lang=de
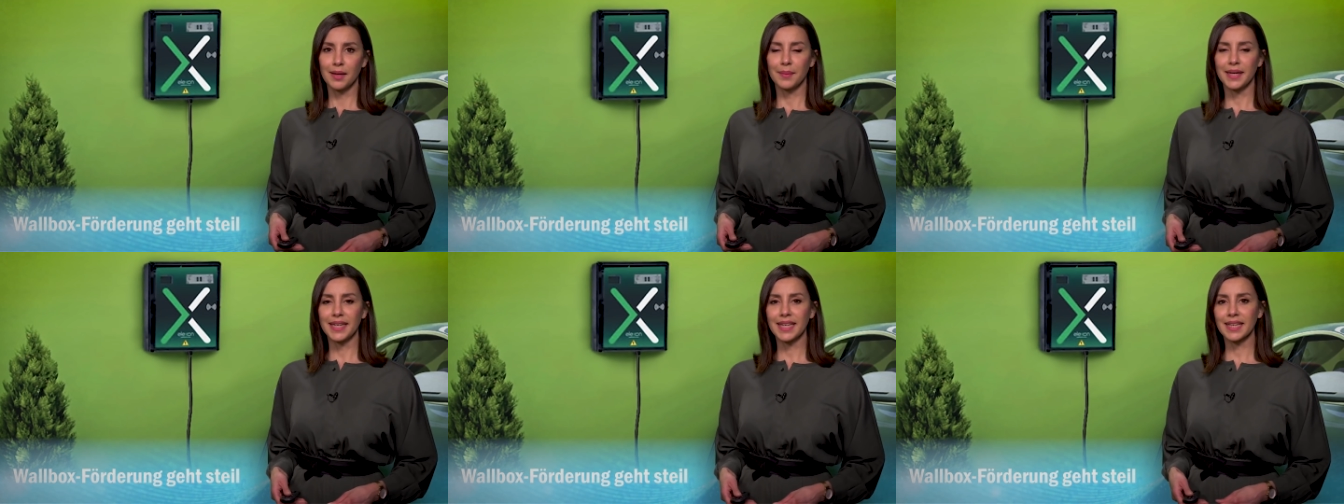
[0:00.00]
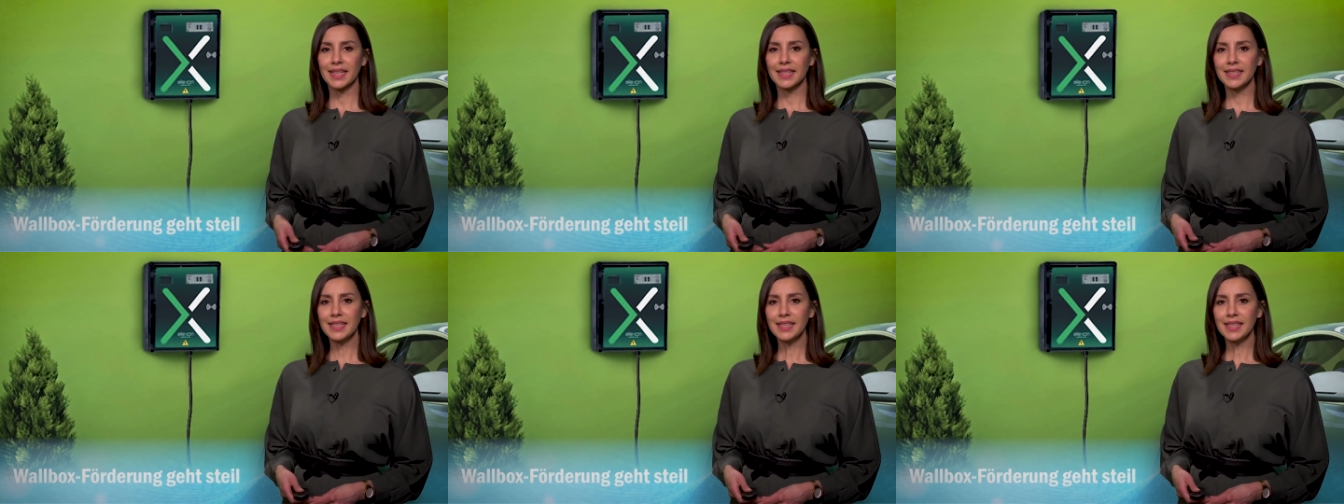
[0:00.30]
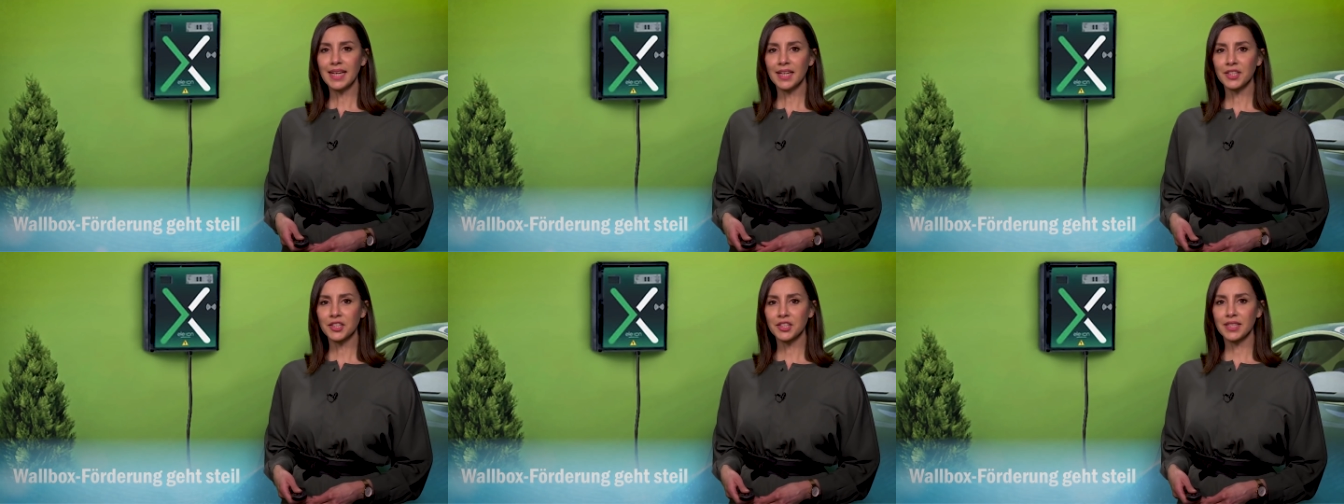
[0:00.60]
Bei der
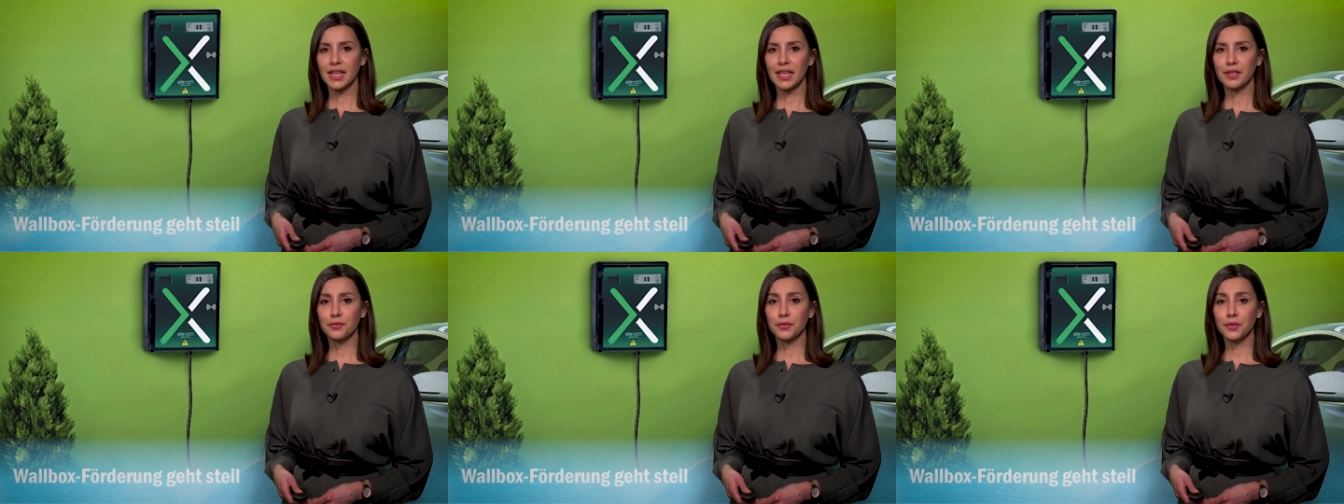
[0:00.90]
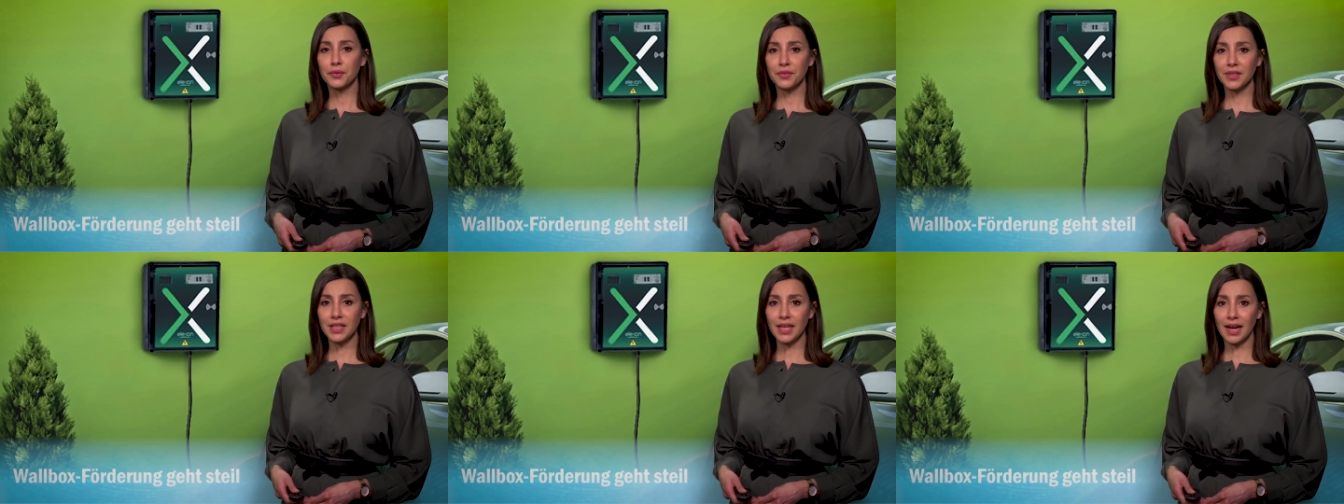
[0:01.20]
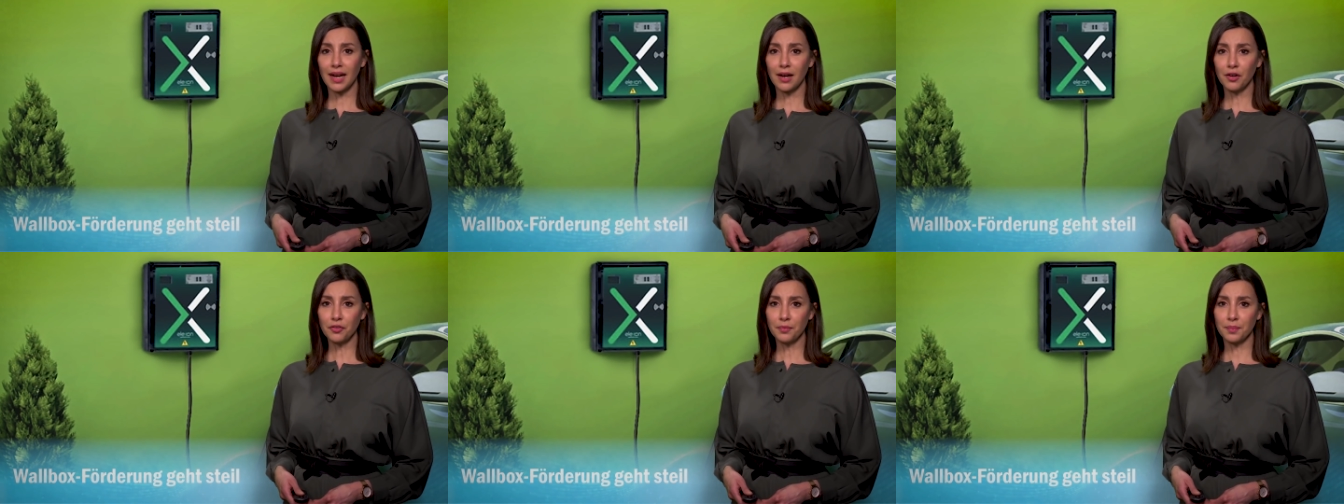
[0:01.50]
Kreditanstalt für
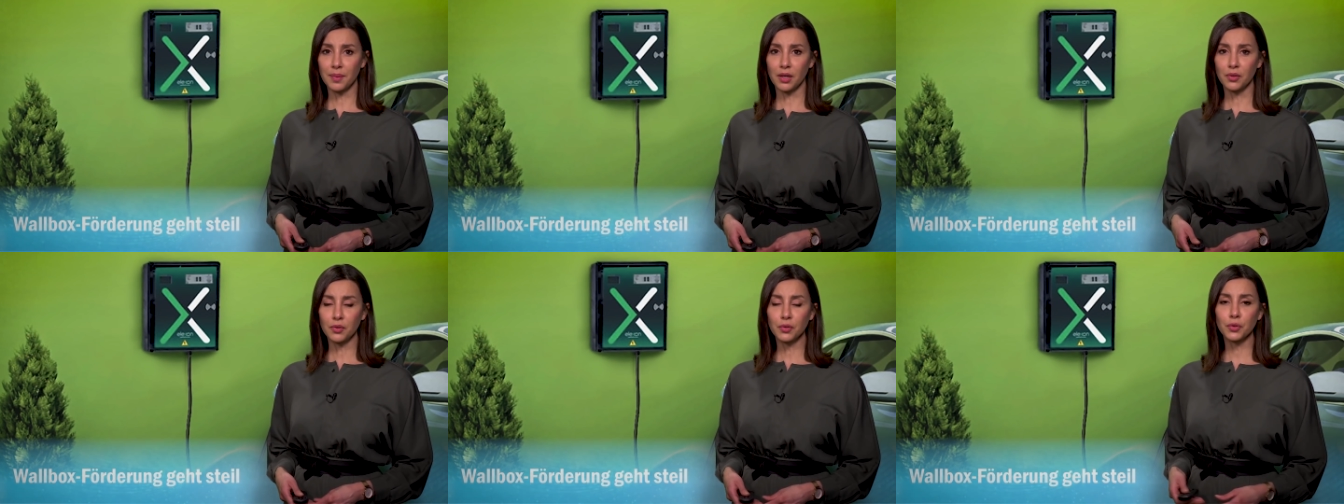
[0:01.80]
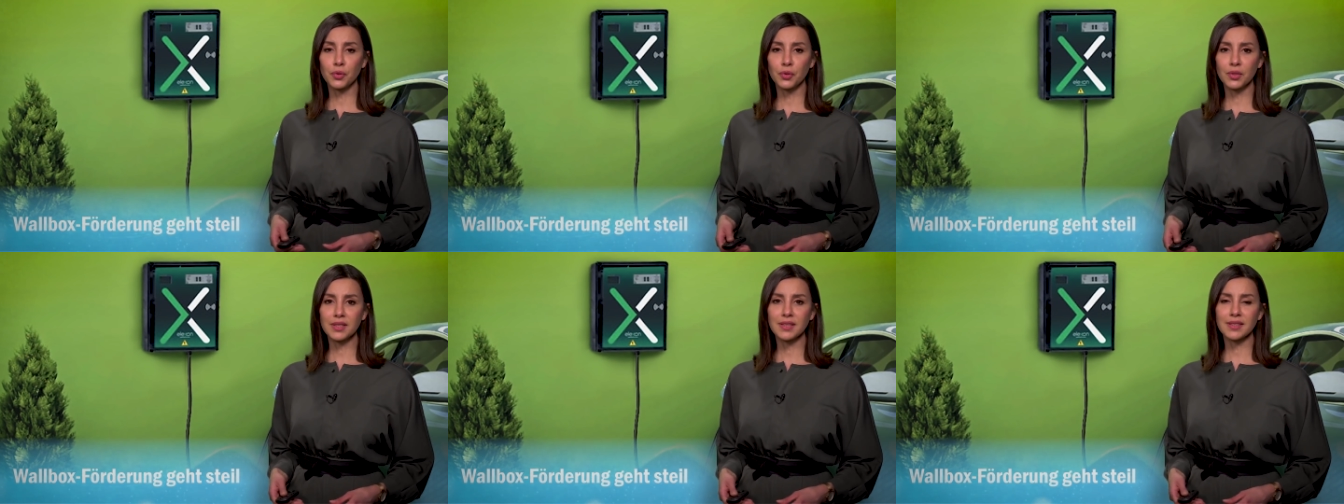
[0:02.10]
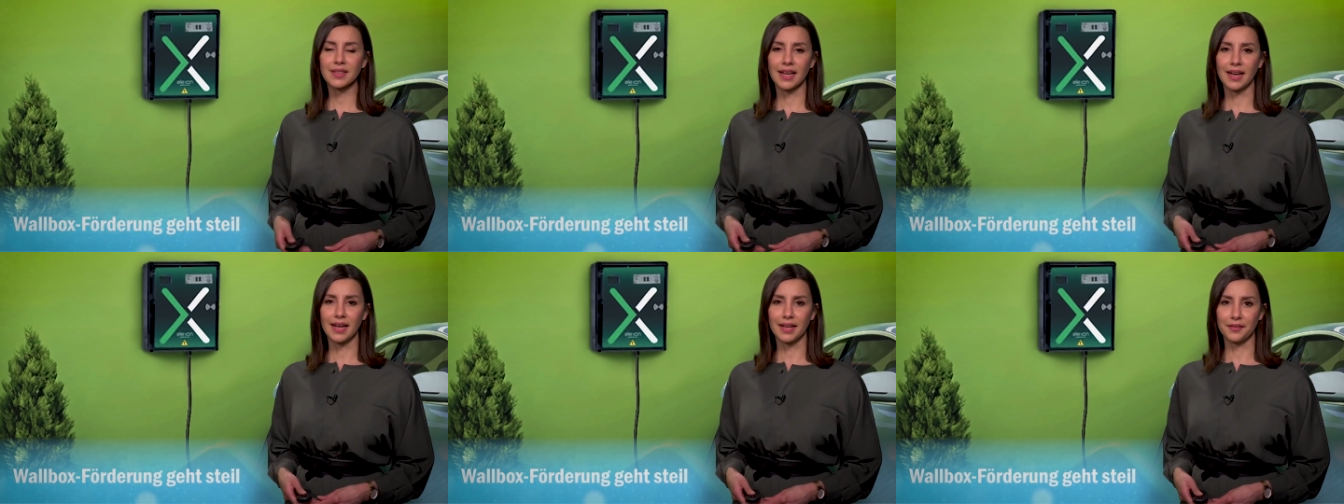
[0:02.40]
Wiederaufbau,
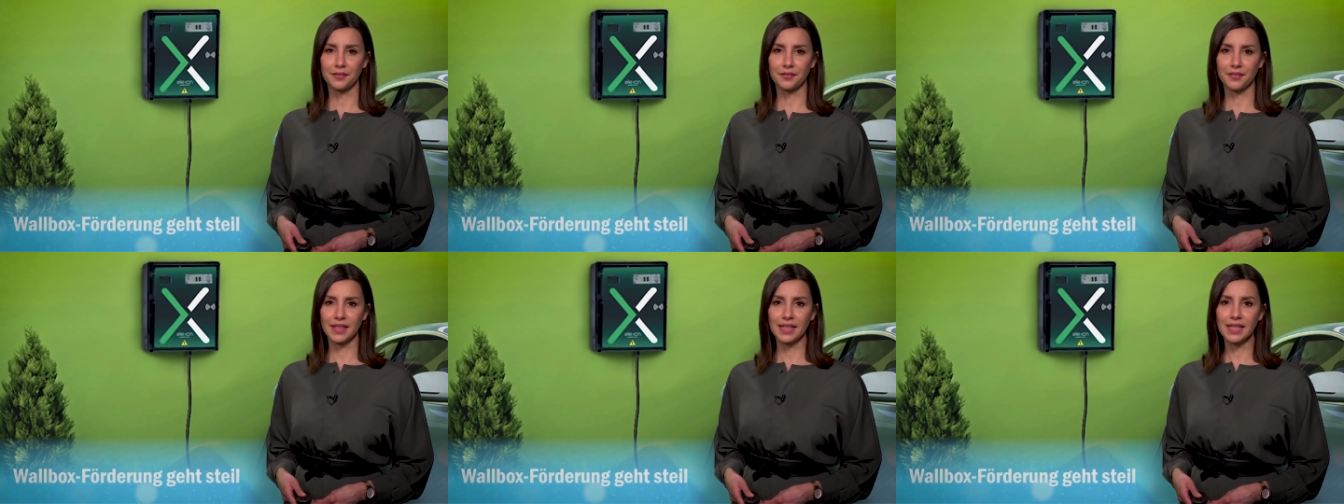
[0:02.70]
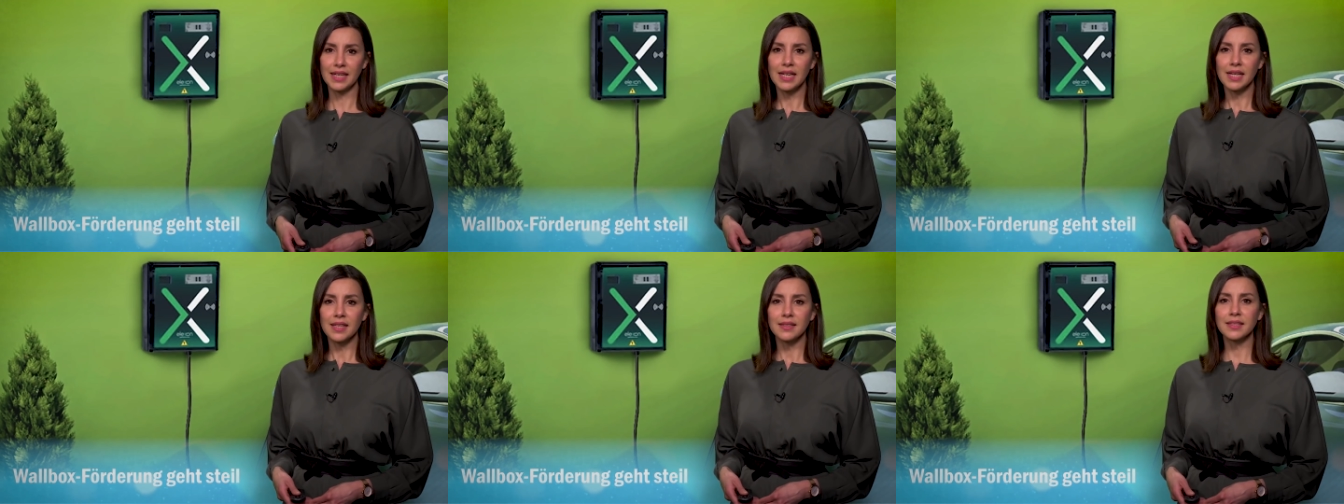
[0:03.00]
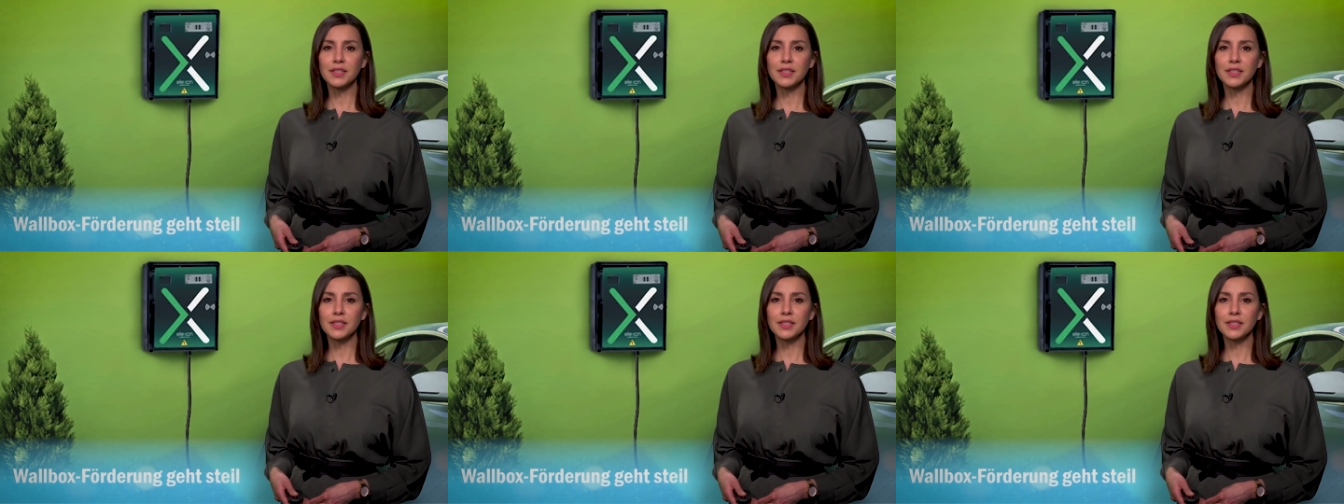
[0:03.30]
kurz KfW,